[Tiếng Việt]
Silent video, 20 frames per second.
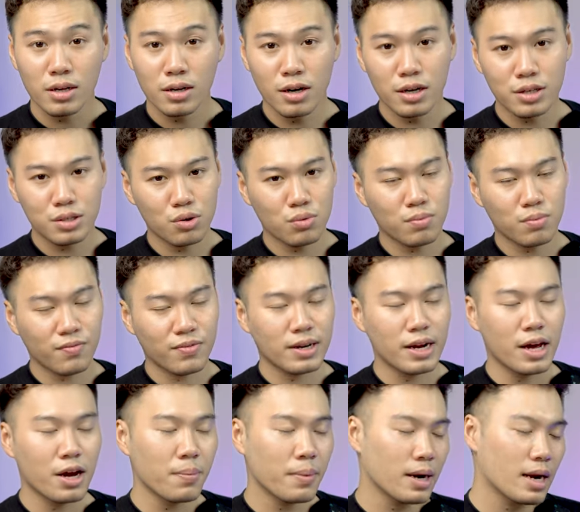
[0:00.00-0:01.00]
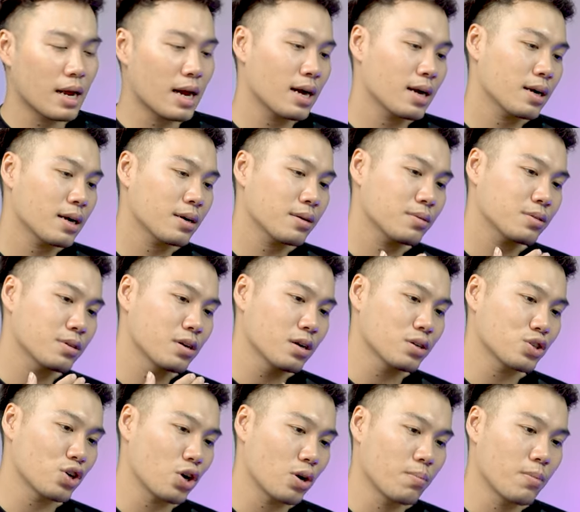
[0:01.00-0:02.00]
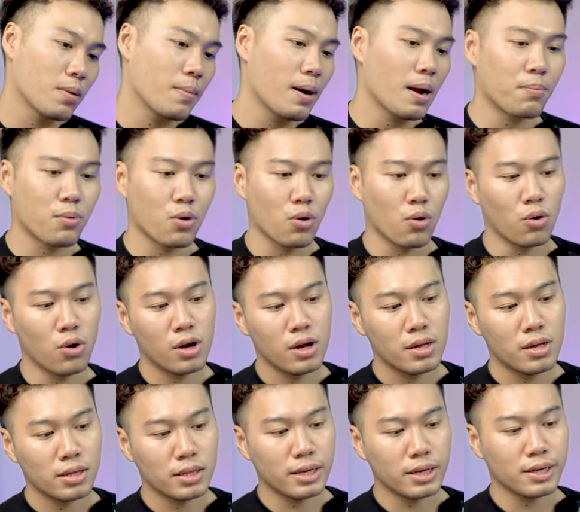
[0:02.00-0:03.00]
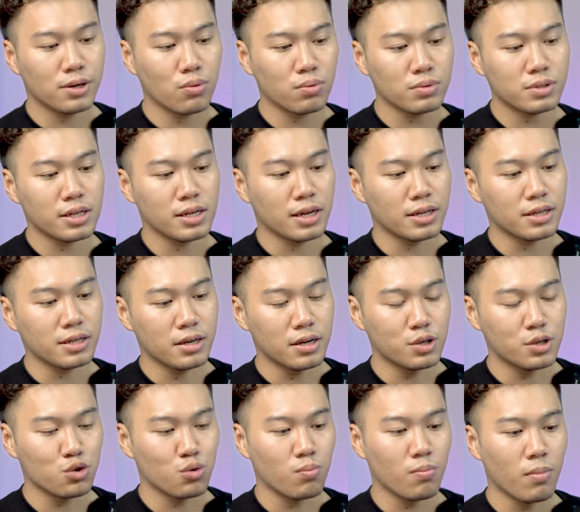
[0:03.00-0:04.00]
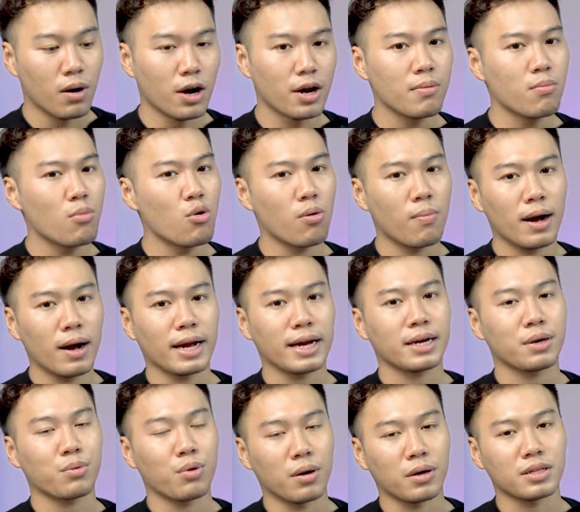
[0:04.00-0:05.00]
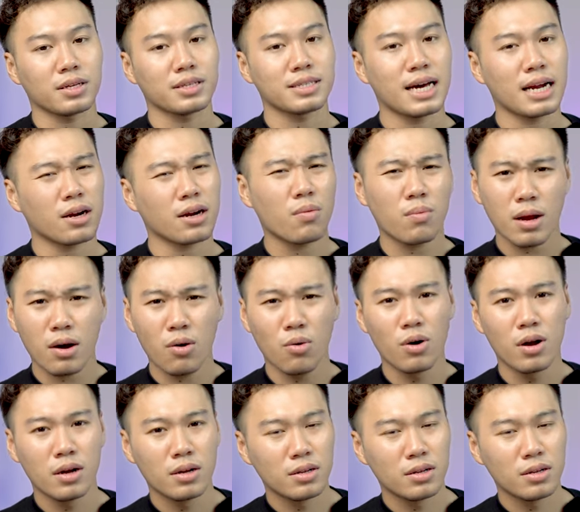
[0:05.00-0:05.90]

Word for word: Người dùng nếu mà đang lựa chọn M3 Pro thì cũng chỉ là những người dùng mới mua máy khoảng thời gian không lâu,